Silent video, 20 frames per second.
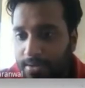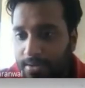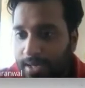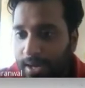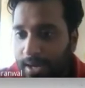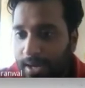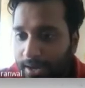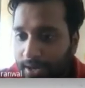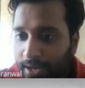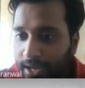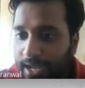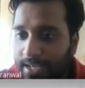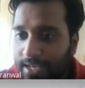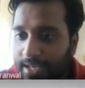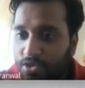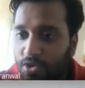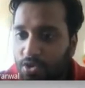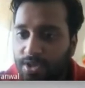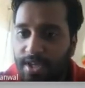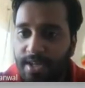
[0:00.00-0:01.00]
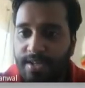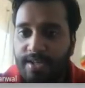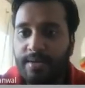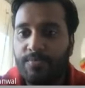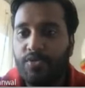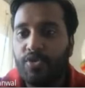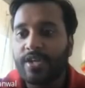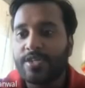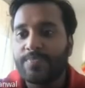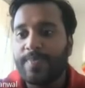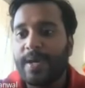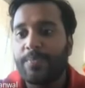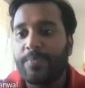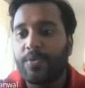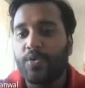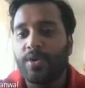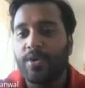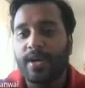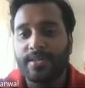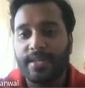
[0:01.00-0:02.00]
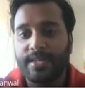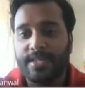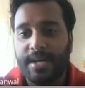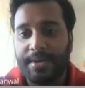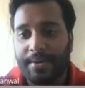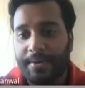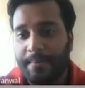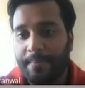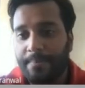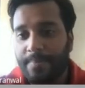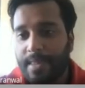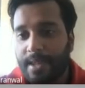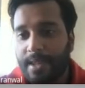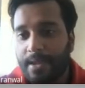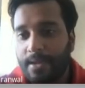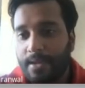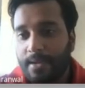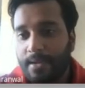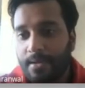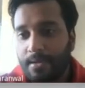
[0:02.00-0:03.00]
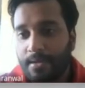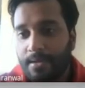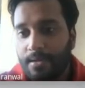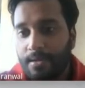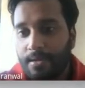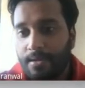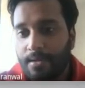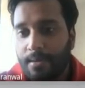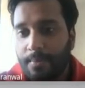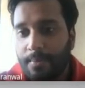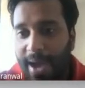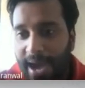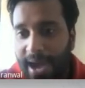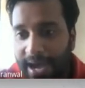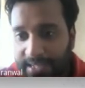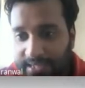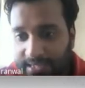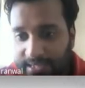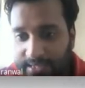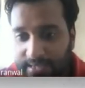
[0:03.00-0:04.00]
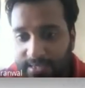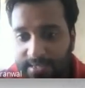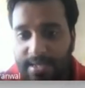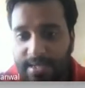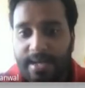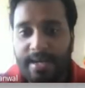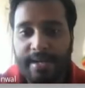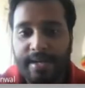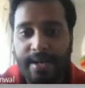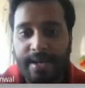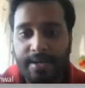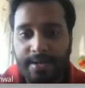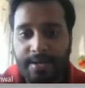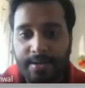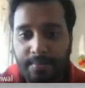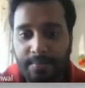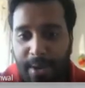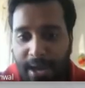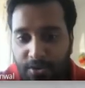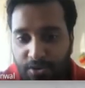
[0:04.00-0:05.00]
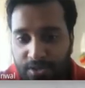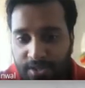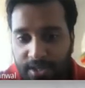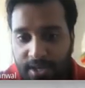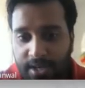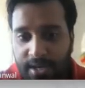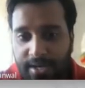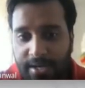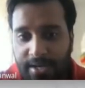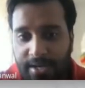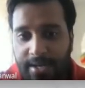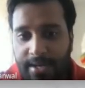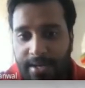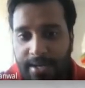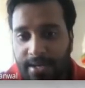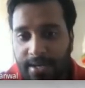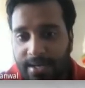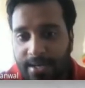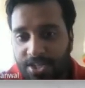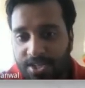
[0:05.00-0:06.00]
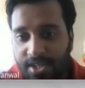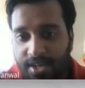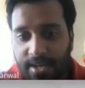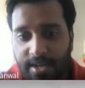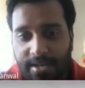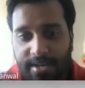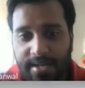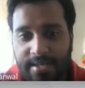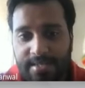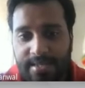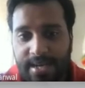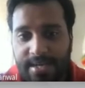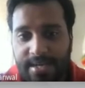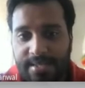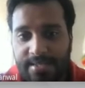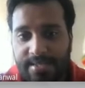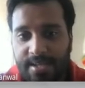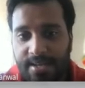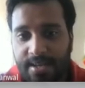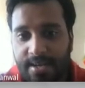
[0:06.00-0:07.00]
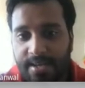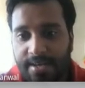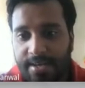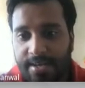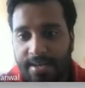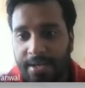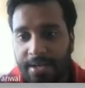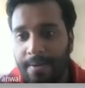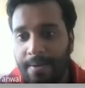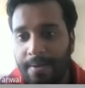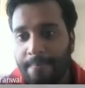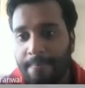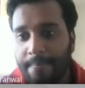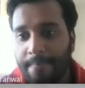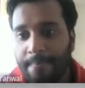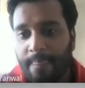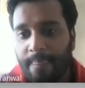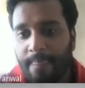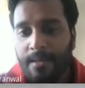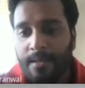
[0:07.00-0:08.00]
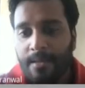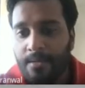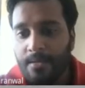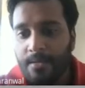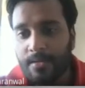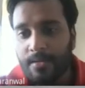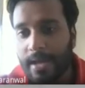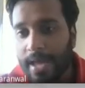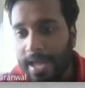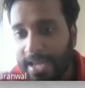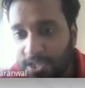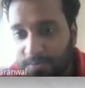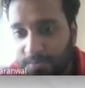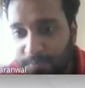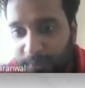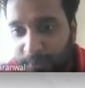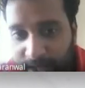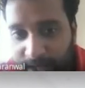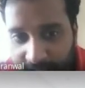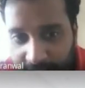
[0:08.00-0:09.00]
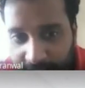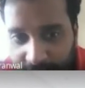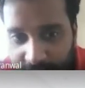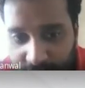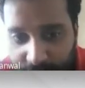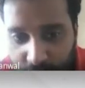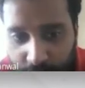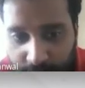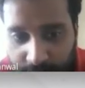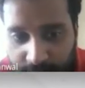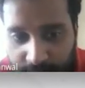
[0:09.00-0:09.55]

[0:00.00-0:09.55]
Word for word: हर क्लास को धीरे धीरे हम लोग इस पर अपलोड करते जा रहे हैं मैथ्स से रिलेटेड बायो से रिलेटेड इंग्लिश से रिलेटेड साइंस से रिलेटेड एक्सपर्ट सेशन जो होते